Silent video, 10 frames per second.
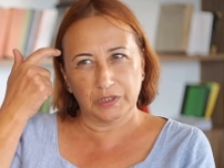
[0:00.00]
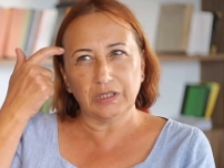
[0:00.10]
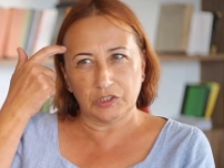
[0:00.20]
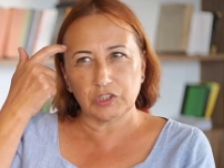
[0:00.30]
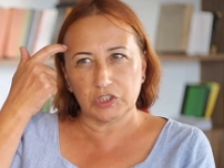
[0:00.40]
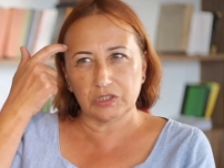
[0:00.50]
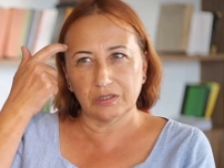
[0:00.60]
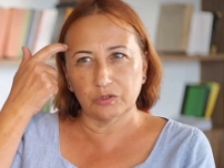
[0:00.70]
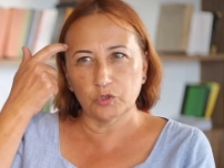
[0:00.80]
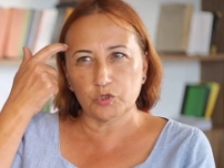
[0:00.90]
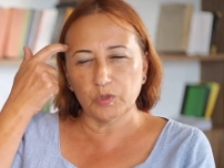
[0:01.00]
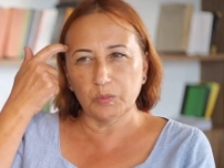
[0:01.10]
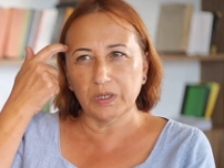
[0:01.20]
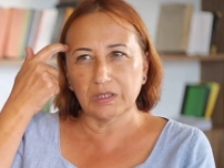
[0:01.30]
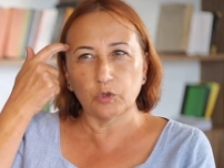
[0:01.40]
birkaç kişi tanıyorum
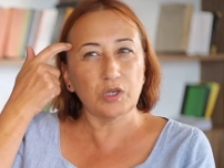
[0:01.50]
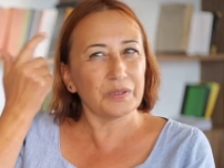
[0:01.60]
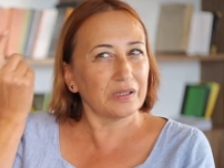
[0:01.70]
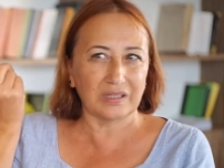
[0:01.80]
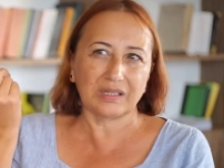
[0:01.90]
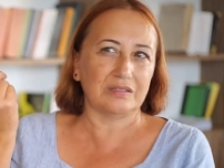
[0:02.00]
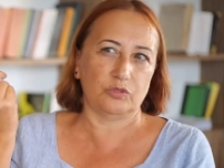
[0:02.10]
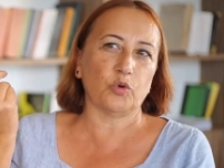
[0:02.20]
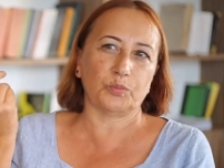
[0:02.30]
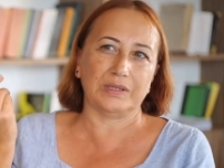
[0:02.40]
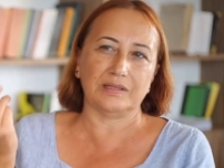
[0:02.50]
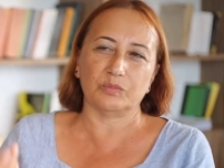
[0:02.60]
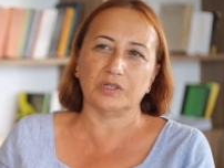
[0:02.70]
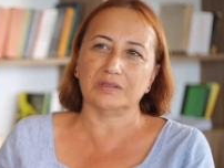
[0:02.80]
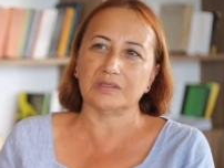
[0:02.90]
ama hani öyle bir hareket yok
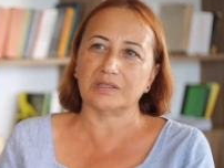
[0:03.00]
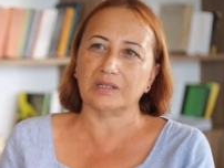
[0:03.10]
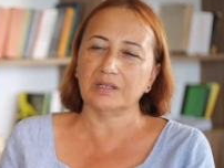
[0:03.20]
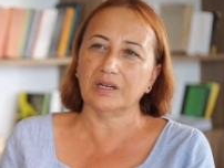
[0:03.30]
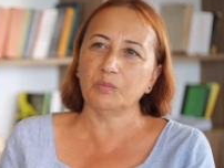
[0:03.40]
bildiğim kadarıyla.